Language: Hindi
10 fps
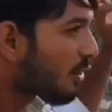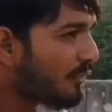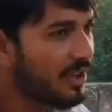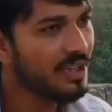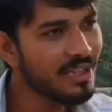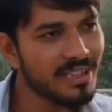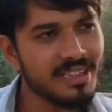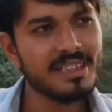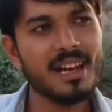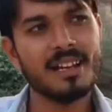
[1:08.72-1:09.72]
और फिर
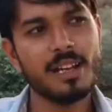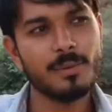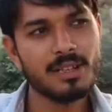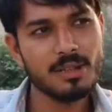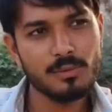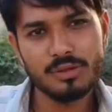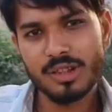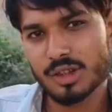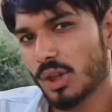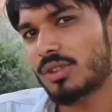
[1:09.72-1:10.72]
नीचे आने के बाद जब
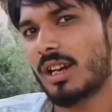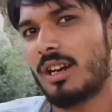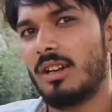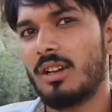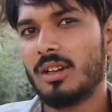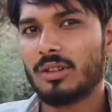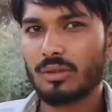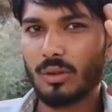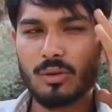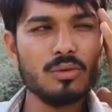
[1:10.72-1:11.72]
उसने सोचा
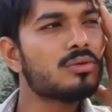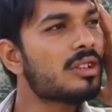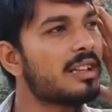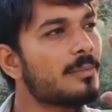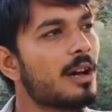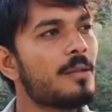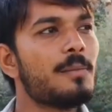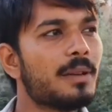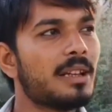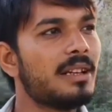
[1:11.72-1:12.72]
तो उसके दिमाग
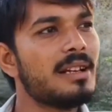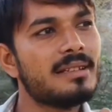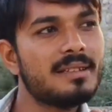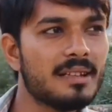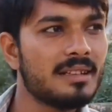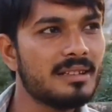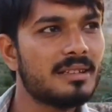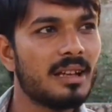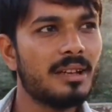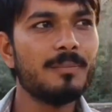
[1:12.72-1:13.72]
में पता नहीं ऐसी क्या
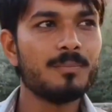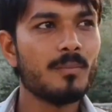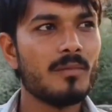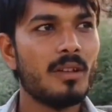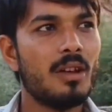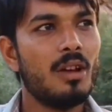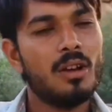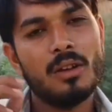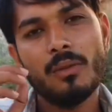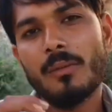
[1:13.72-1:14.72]
चीज आई
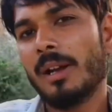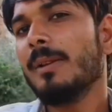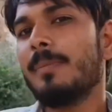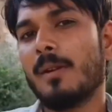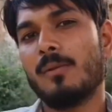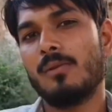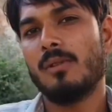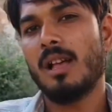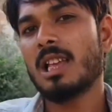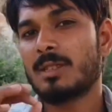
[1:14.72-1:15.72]
वहीं पे वो
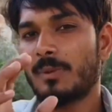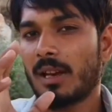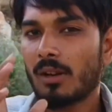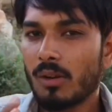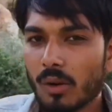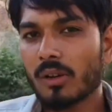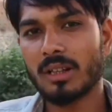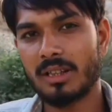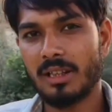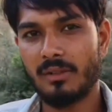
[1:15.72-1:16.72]
एक्सपायर हो
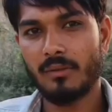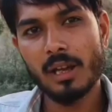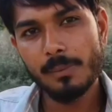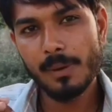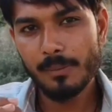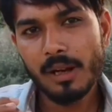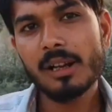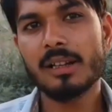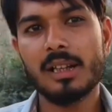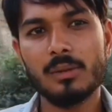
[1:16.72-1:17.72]
गई थी वहीं पे मर
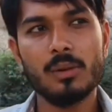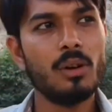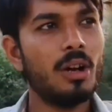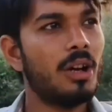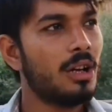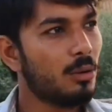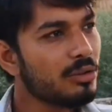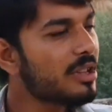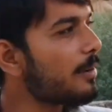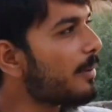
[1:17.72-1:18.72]
गई थी वो
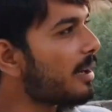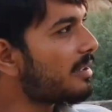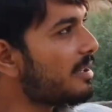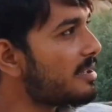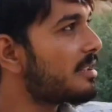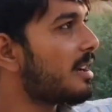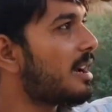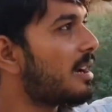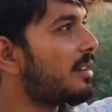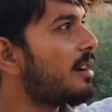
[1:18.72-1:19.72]
उसके बाद इस
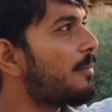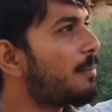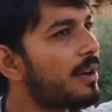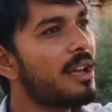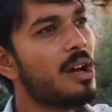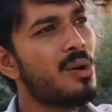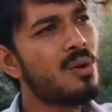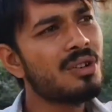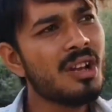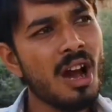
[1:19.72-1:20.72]
जगह का नाम पड़ गया
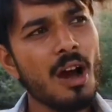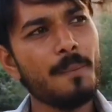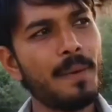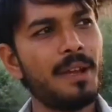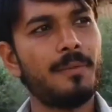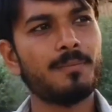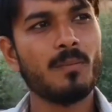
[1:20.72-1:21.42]
और यहाँ पे